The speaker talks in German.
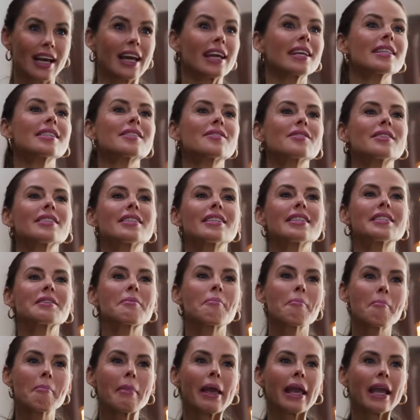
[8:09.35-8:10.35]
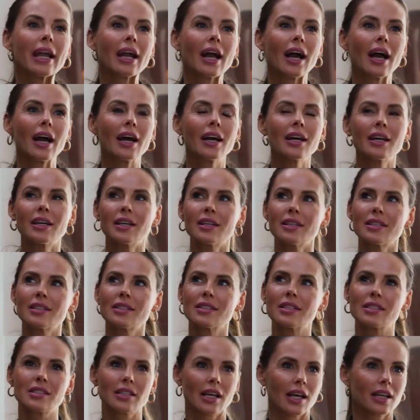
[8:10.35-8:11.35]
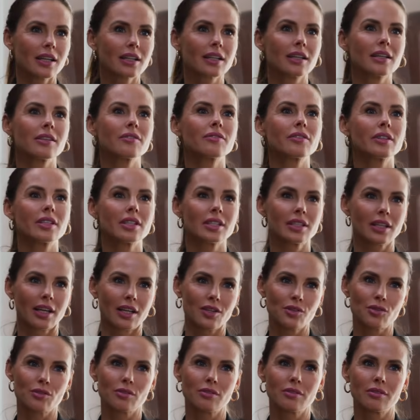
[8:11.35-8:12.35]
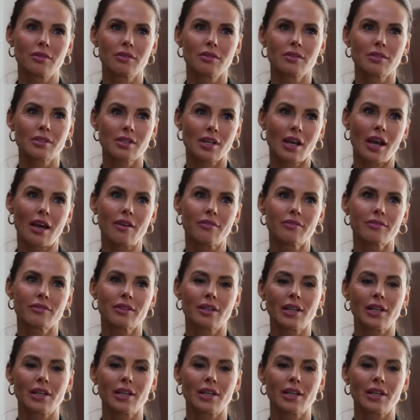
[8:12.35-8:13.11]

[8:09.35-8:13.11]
Eins finde ich mega, das andere finde ich ganz schön tough.